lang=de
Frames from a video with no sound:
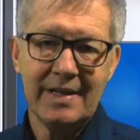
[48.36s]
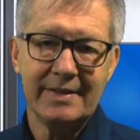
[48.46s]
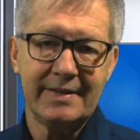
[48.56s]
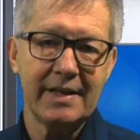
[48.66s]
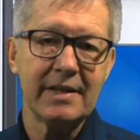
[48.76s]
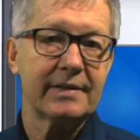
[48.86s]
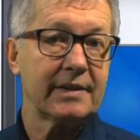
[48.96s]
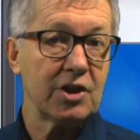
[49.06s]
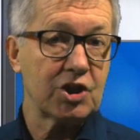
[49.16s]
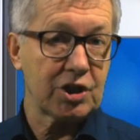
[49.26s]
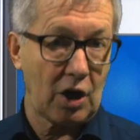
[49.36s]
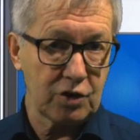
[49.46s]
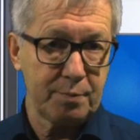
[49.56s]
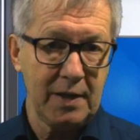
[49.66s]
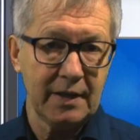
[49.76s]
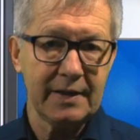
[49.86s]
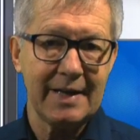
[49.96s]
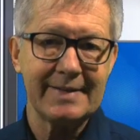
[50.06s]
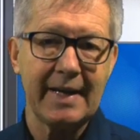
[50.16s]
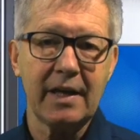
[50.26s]
Sie ist
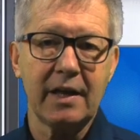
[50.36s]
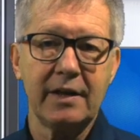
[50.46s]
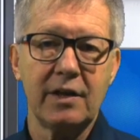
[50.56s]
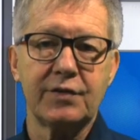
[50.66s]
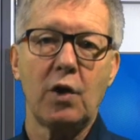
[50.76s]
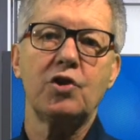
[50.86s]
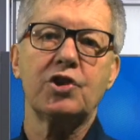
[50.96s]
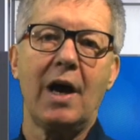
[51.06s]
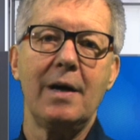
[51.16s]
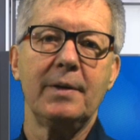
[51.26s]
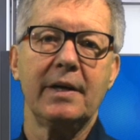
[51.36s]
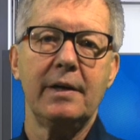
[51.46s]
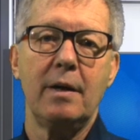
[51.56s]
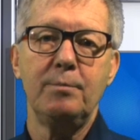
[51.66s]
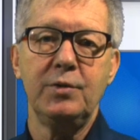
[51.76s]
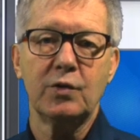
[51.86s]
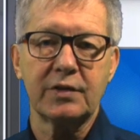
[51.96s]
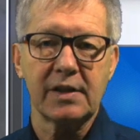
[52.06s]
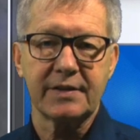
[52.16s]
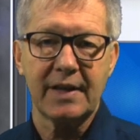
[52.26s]
Schauspielerin, Sängerin, Songschreiberin,
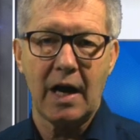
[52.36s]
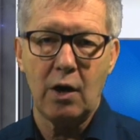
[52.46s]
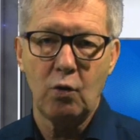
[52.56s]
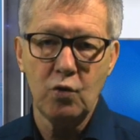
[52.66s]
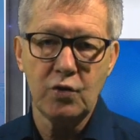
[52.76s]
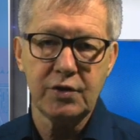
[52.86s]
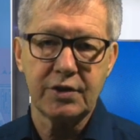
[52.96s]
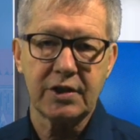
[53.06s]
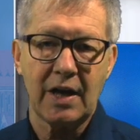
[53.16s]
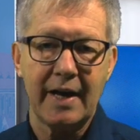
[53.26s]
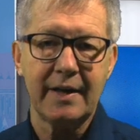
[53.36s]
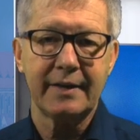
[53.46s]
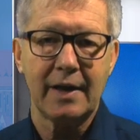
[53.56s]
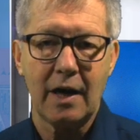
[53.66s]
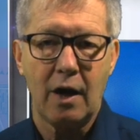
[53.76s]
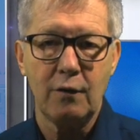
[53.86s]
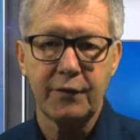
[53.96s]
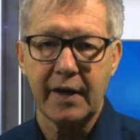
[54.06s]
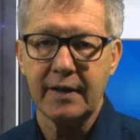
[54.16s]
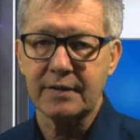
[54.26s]
Musicalstar und eine der
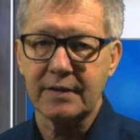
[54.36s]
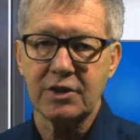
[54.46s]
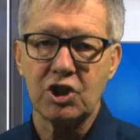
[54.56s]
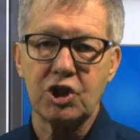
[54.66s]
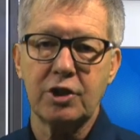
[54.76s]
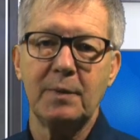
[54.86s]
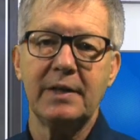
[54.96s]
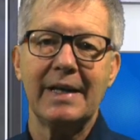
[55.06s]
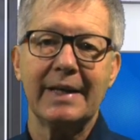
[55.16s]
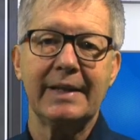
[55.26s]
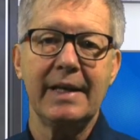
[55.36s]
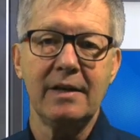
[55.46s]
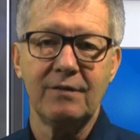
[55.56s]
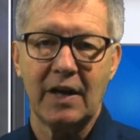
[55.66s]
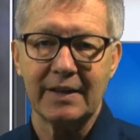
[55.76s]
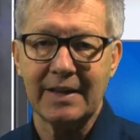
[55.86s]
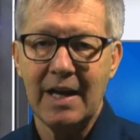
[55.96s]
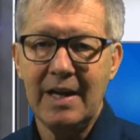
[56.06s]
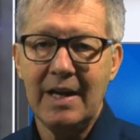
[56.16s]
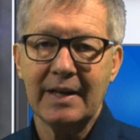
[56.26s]
aufregendsten Stimmen der Gegenwart.
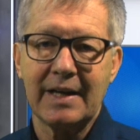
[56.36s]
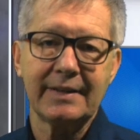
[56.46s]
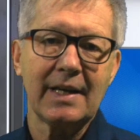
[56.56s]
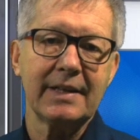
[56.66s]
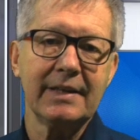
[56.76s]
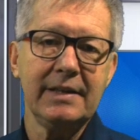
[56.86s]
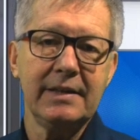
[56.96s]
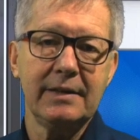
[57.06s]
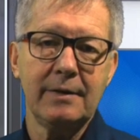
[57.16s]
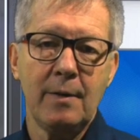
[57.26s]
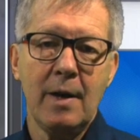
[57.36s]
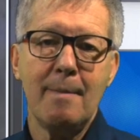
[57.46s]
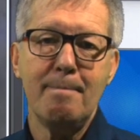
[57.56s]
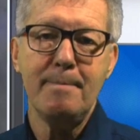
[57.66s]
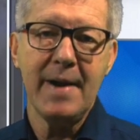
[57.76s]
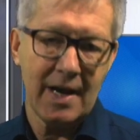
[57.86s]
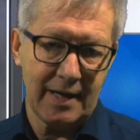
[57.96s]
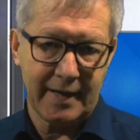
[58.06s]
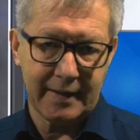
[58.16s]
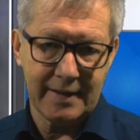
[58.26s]
Katharine
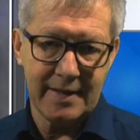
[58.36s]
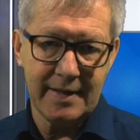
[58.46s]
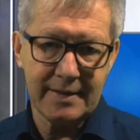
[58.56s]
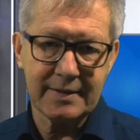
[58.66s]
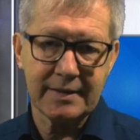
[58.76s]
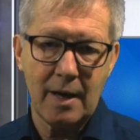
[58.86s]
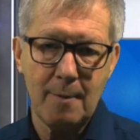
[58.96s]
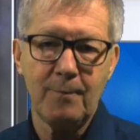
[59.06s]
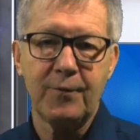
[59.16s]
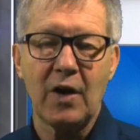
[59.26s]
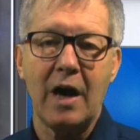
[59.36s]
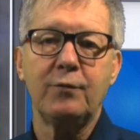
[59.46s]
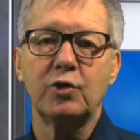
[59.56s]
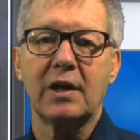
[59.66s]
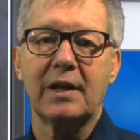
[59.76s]
Merling ist im Frankfurter